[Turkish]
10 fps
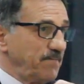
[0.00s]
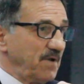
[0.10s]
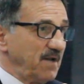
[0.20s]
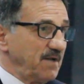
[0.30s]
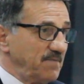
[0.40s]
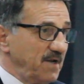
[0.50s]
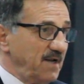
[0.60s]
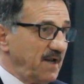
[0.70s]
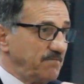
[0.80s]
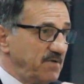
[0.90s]
yaparlar
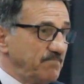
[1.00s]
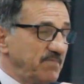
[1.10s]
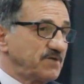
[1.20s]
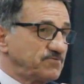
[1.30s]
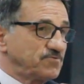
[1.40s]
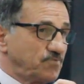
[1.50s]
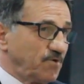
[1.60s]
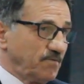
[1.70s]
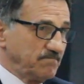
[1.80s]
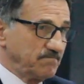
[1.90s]
bilirler 1500
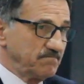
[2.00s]
dönüm